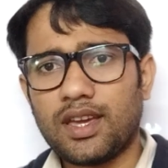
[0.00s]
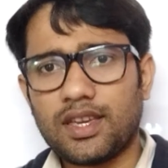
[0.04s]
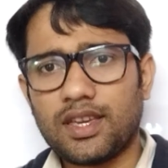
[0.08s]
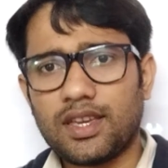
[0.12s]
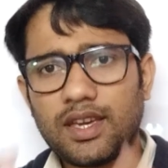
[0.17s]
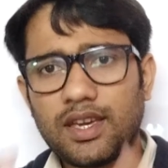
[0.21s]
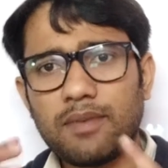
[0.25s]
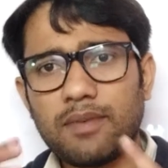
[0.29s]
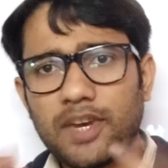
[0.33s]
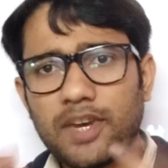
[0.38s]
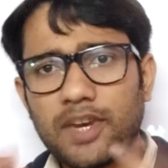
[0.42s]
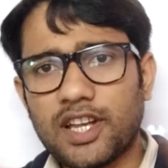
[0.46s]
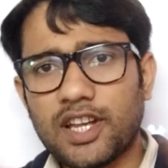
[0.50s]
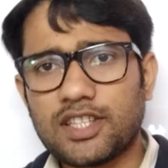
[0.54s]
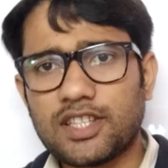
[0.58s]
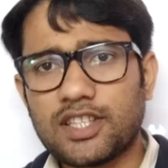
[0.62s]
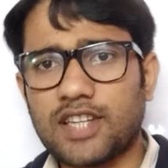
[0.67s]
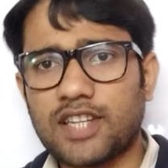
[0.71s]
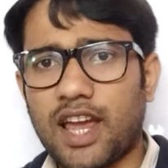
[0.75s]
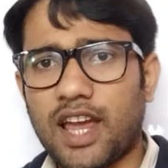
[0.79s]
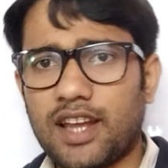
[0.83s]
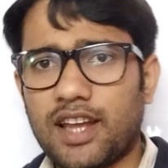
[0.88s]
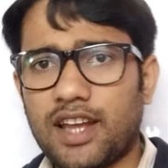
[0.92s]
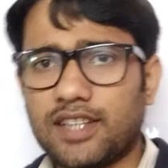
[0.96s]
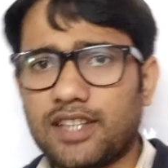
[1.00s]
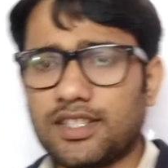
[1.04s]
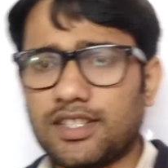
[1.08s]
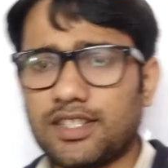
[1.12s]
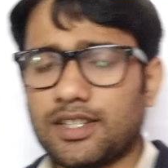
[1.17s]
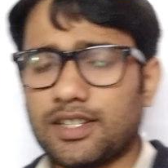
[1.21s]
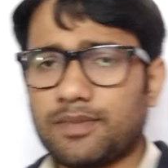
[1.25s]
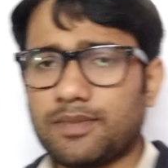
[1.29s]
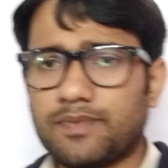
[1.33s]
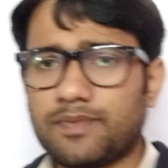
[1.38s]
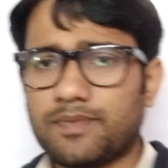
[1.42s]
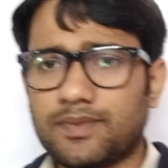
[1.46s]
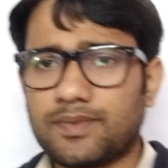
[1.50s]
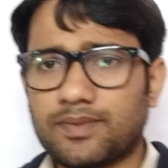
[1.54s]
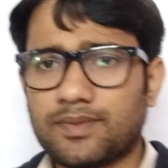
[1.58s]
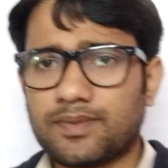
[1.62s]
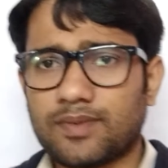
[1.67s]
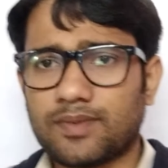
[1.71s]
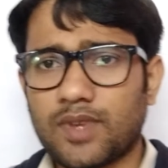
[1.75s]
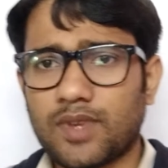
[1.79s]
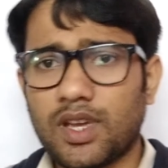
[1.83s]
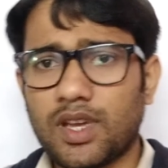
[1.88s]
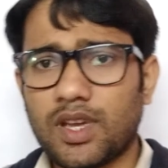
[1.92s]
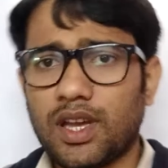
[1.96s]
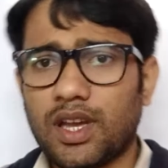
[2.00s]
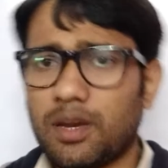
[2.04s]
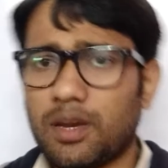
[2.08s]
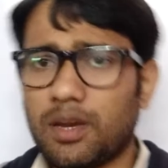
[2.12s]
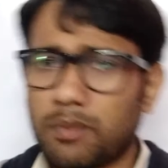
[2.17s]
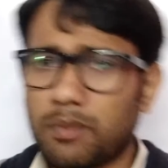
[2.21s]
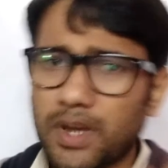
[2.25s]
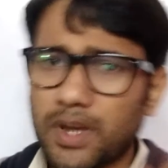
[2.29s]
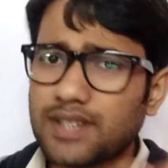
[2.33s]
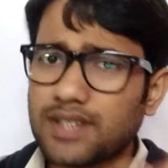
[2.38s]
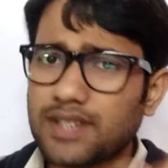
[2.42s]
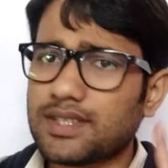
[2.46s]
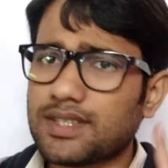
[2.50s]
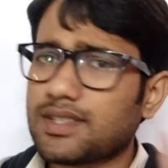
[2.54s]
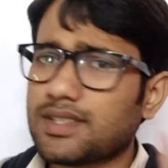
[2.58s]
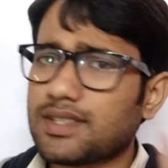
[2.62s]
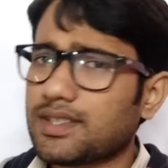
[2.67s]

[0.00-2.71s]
ये मेरा चैलेंज है बस